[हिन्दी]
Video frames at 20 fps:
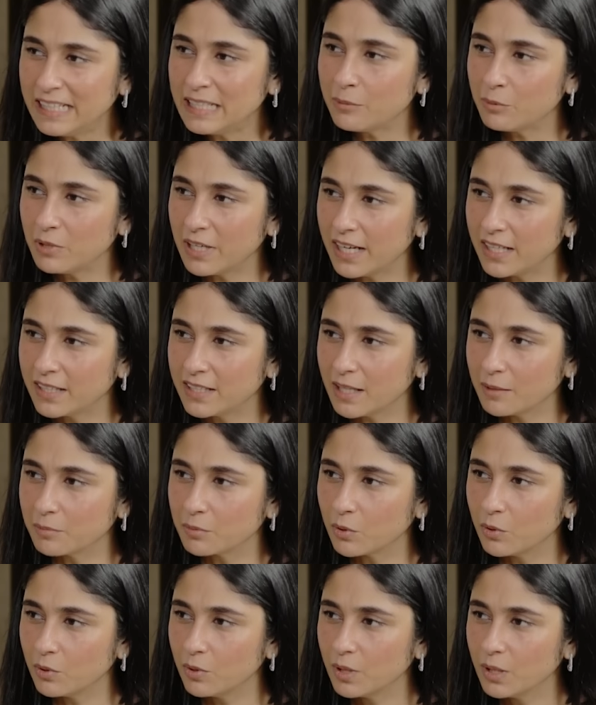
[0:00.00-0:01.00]
अली ने बुलाया था
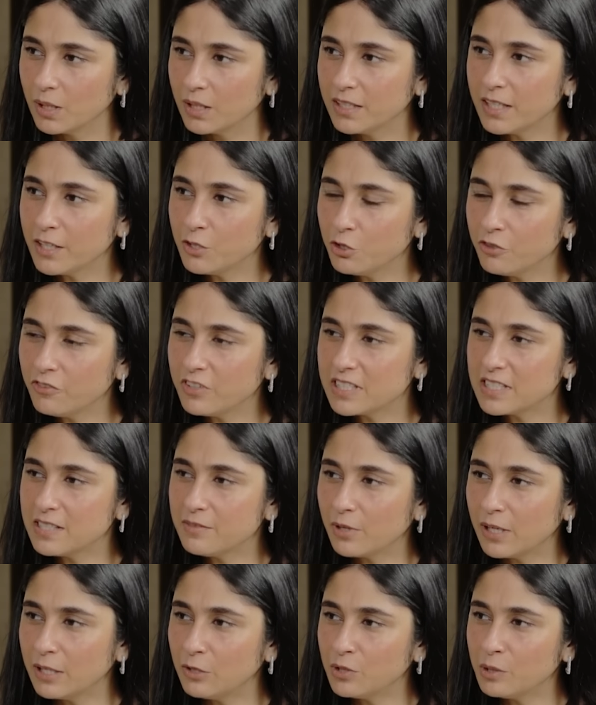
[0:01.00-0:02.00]
आपको ये यूनिवर्सिटी
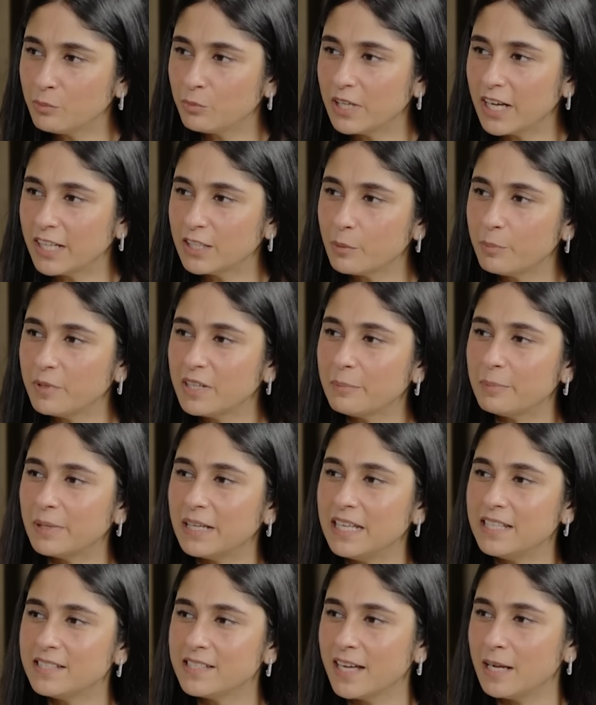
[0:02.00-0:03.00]
वालों ने बुलाया था फिर
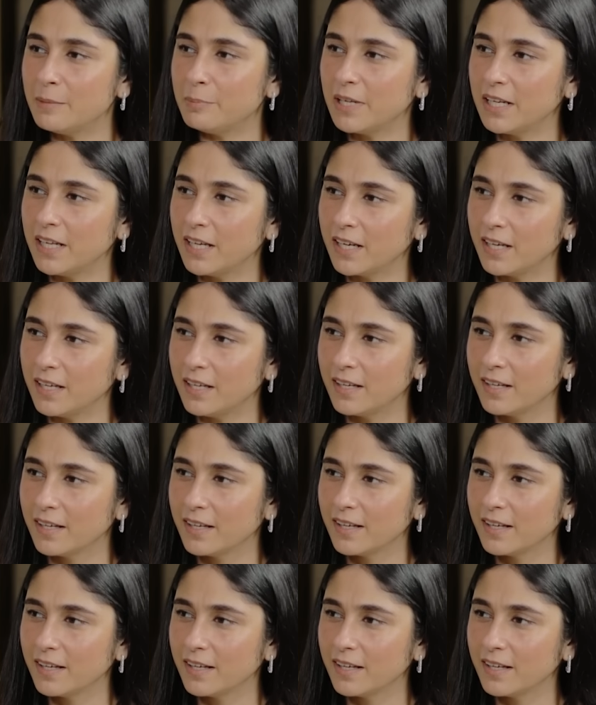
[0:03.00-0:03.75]
अली से हेल्प लेने गई